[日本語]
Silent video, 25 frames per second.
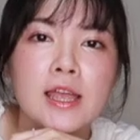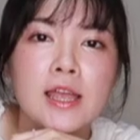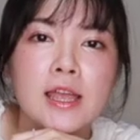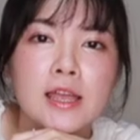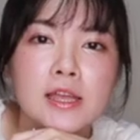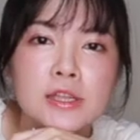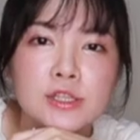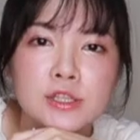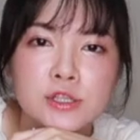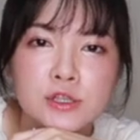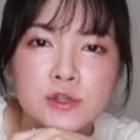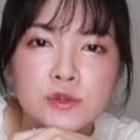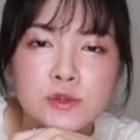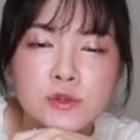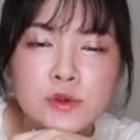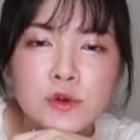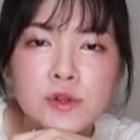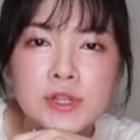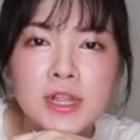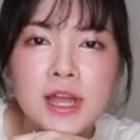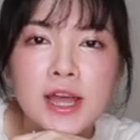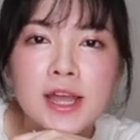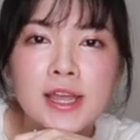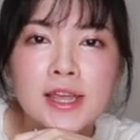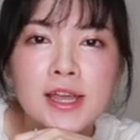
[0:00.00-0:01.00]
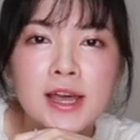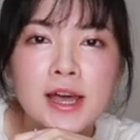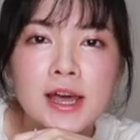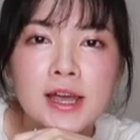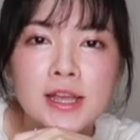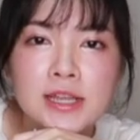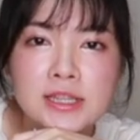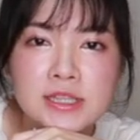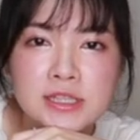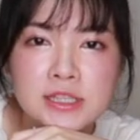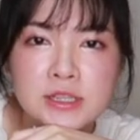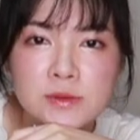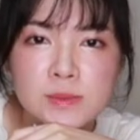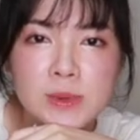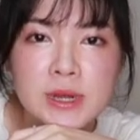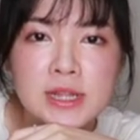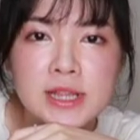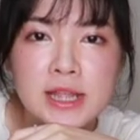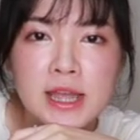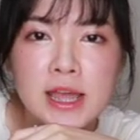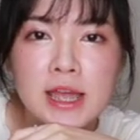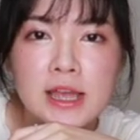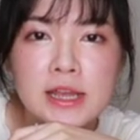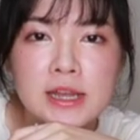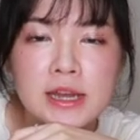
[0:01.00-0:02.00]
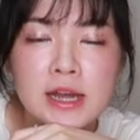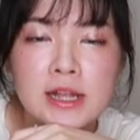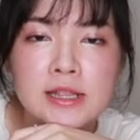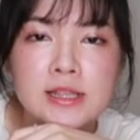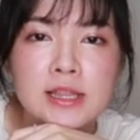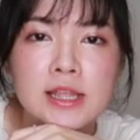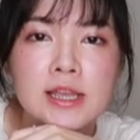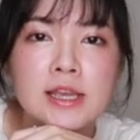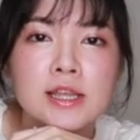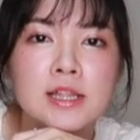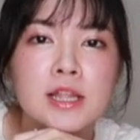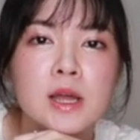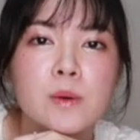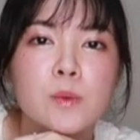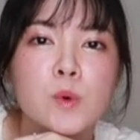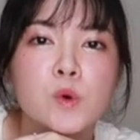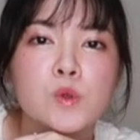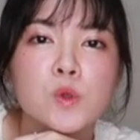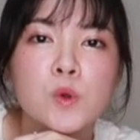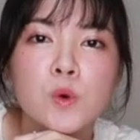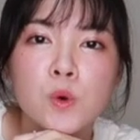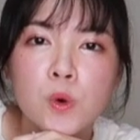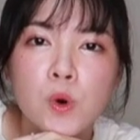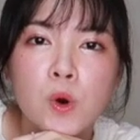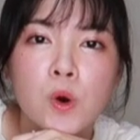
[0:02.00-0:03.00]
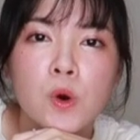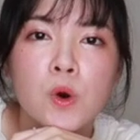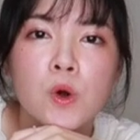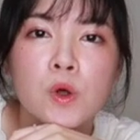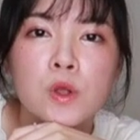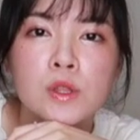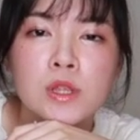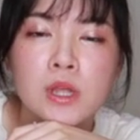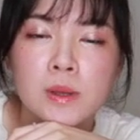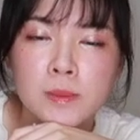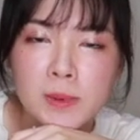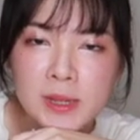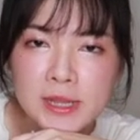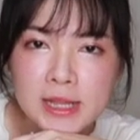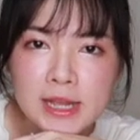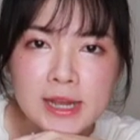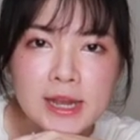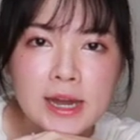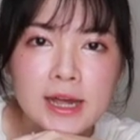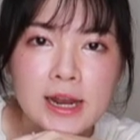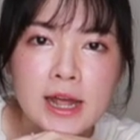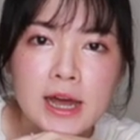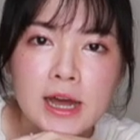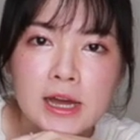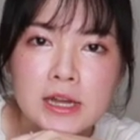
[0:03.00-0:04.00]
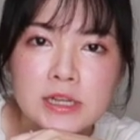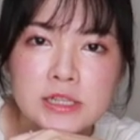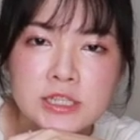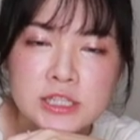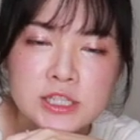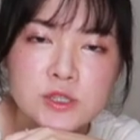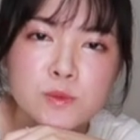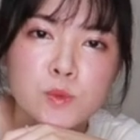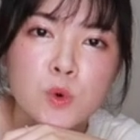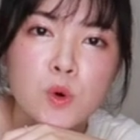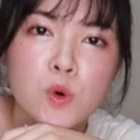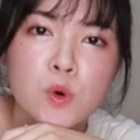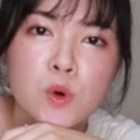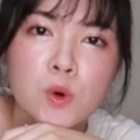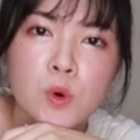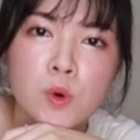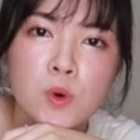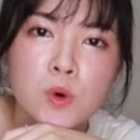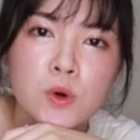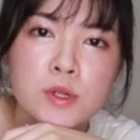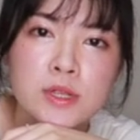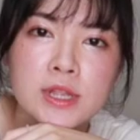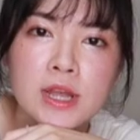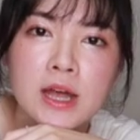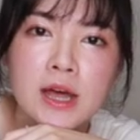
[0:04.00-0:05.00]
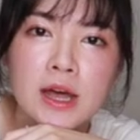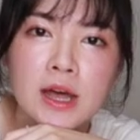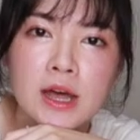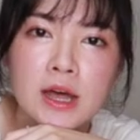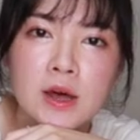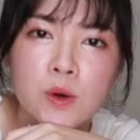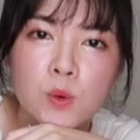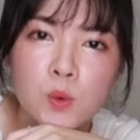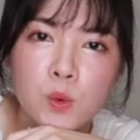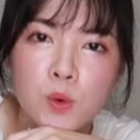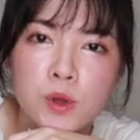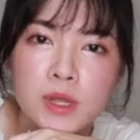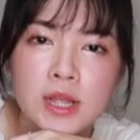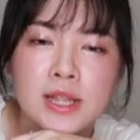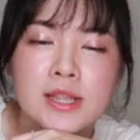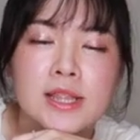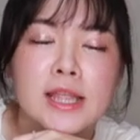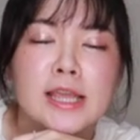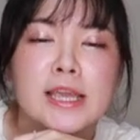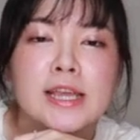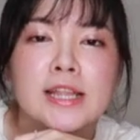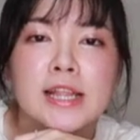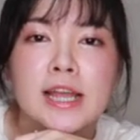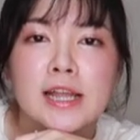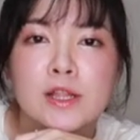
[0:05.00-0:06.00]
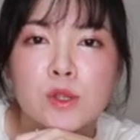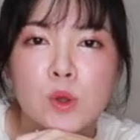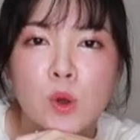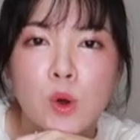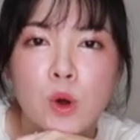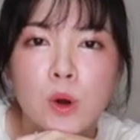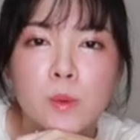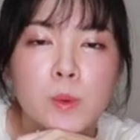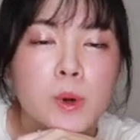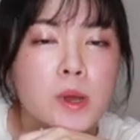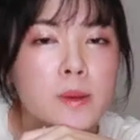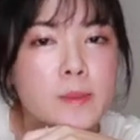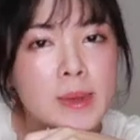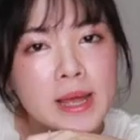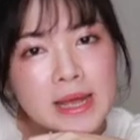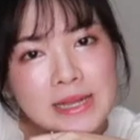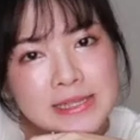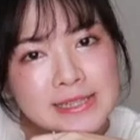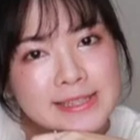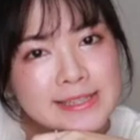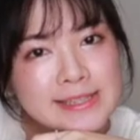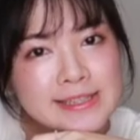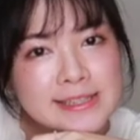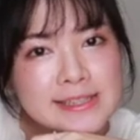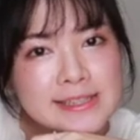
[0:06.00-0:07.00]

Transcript: えー、中古タイヤ市場で買ってきたものを食べながら質問コーナーをやっていきたいと思いま